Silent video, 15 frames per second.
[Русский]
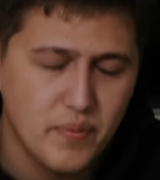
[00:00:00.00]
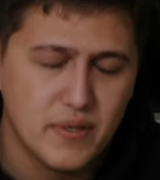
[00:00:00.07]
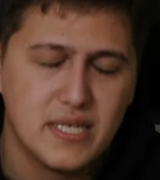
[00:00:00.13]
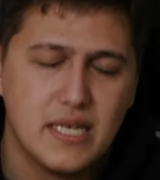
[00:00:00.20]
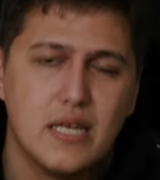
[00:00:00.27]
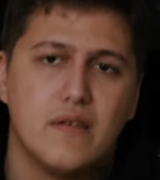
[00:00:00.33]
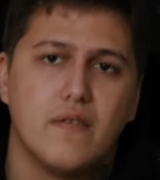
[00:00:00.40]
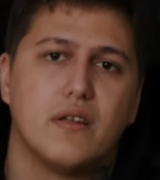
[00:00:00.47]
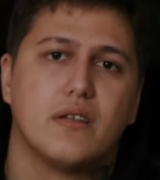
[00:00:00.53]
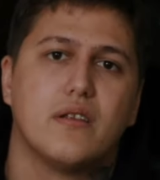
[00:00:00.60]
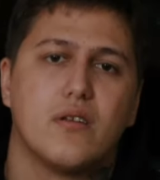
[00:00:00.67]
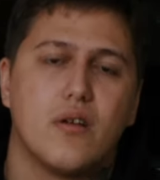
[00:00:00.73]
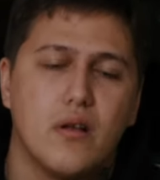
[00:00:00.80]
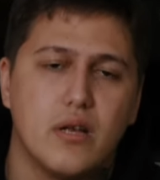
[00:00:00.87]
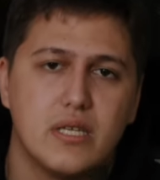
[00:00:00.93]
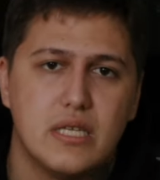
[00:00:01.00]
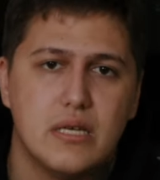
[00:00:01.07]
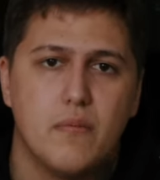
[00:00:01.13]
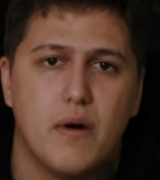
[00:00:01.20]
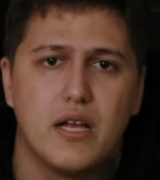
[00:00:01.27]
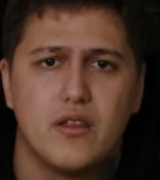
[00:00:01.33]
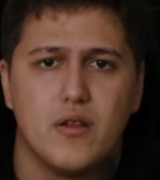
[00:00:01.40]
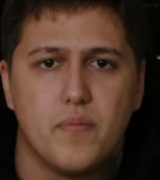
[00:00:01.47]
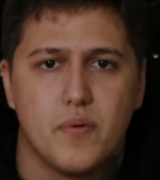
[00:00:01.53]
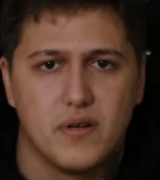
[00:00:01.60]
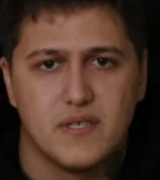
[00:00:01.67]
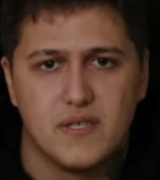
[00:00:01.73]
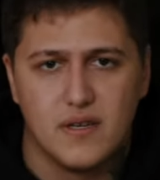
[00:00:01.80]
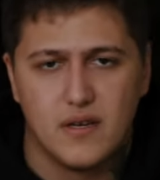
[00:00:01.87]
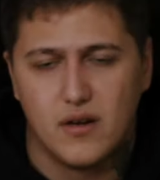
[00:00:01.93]
до последнего этот ролик снимать, но
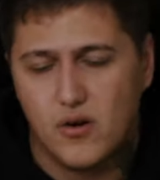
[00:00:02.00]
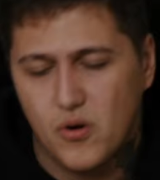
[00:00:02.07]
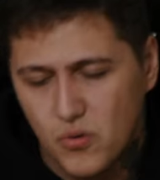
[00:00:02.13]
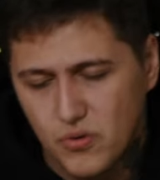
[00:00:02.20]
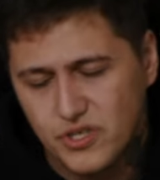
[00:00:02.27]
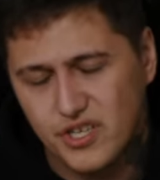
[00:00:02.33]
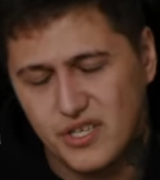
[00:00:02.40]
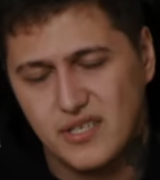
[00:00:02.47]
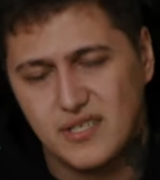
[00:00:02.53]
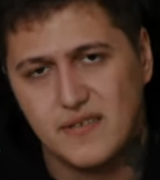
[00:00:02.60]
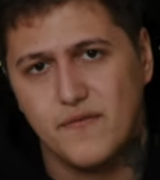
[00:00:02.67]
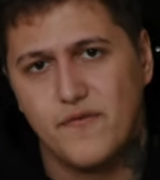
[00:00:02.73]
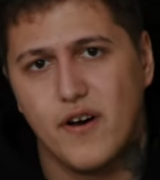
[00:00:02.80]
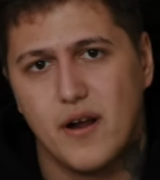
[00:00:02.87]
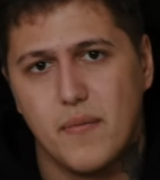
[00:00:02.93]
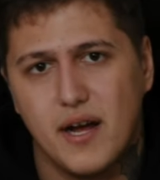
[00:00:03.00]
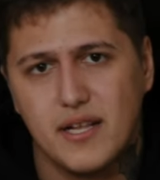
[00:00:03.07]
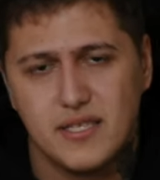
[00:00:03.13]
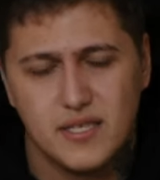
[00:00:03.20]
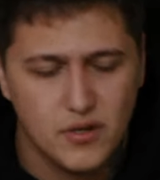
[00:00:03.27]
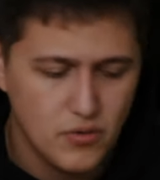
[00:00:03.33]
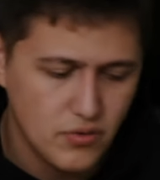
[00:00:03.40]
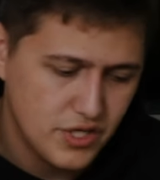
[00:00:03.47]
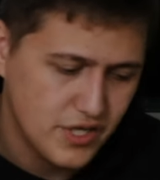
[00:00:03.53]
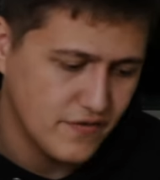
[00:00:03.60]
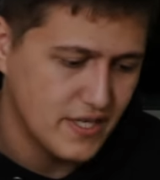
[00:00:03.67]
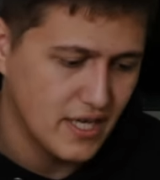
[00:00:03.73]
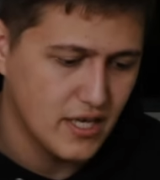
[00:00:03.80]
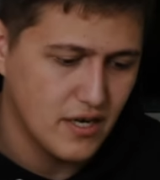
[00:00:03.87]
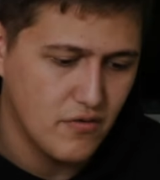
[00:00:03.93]
просто куча дезинформации, куча
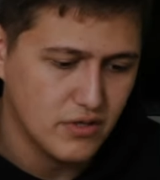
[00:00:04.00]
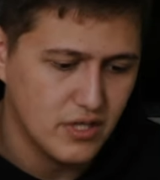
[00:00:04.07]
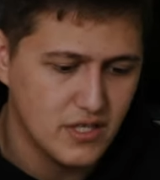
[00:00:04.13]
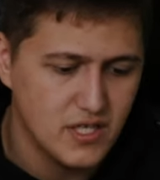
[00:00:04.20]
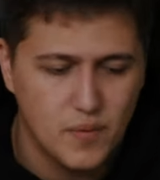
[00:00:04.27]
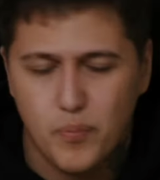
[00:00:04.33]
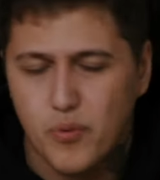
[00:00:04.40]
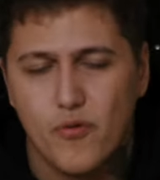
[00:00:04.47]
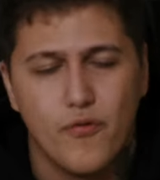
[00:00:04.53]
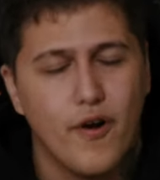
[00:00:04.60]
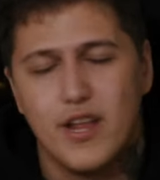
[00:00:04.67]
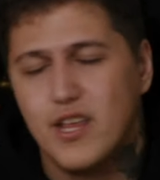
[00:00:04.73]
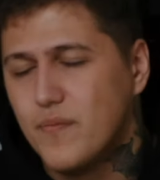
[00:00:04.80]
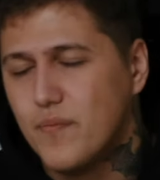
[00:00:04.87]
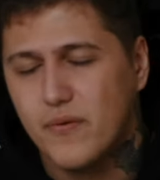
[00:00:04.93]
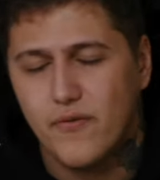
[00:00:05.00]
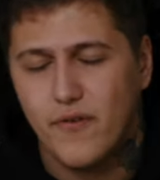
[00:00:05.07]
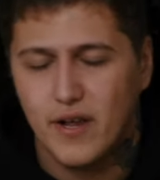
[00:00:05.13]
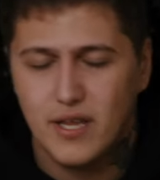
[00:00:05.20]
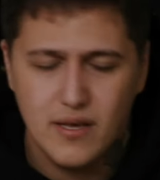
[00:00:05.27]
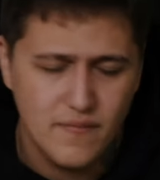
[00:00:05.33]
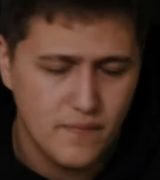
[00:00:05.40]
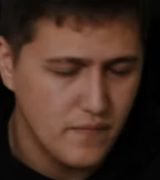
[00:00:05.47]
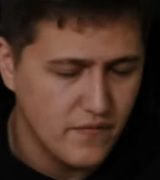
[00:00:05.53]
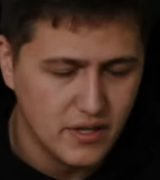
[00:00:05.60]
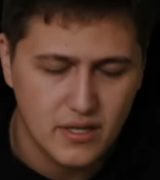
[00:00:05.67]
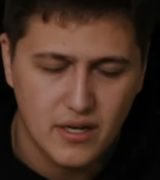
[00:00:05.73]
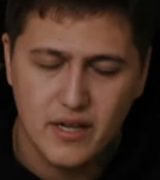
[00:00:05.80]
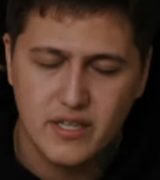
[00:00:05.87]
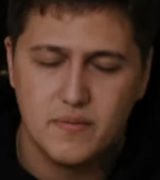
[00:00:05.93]
всяких вот этих пруфани, пруфани в
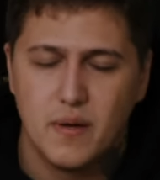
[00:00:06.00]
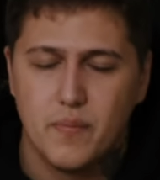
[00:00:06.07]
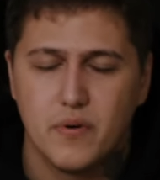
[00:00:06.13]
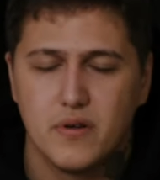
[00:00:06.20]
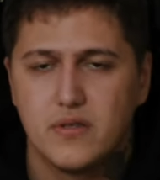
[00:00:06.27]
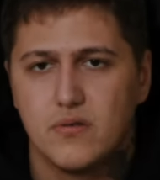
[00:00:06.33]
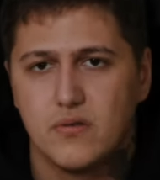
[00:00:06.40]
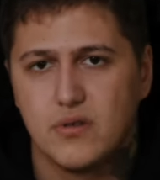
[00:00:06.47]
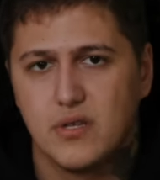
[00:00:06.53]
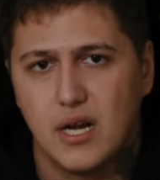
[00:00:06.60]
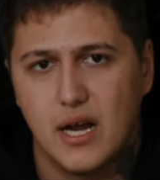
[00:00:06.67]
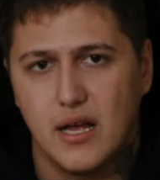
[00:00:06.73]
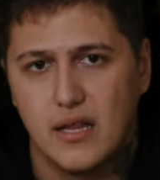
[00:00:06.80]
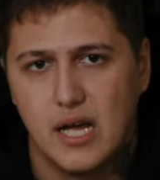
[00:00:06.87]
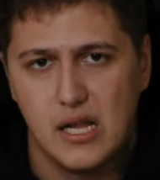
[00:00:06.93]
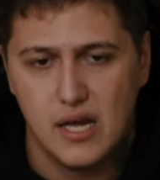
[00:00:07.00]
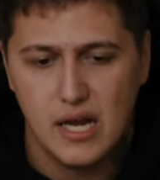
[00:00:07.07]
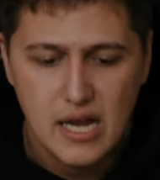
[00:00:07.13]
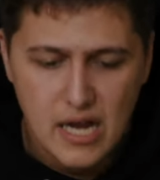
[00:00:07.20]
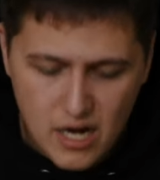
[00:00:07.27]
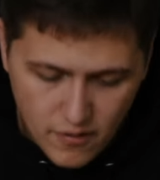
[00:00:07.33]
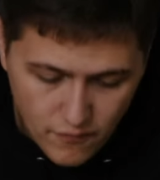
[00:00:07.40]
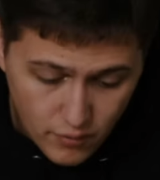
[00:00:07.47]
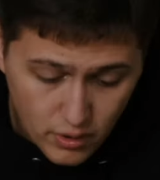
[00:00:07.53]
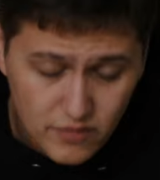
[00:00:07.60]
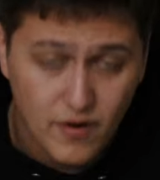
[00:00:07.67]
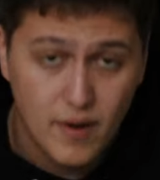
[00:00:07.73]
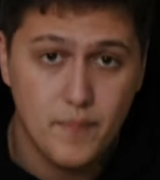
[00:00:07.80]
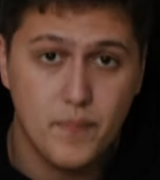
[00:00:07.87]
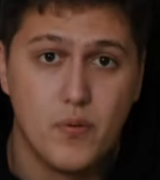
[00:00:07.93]
интернете меня просто уже до канала.
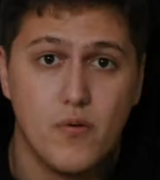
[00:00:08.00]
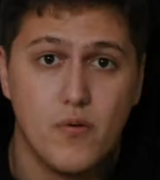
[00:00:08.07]
Вот вам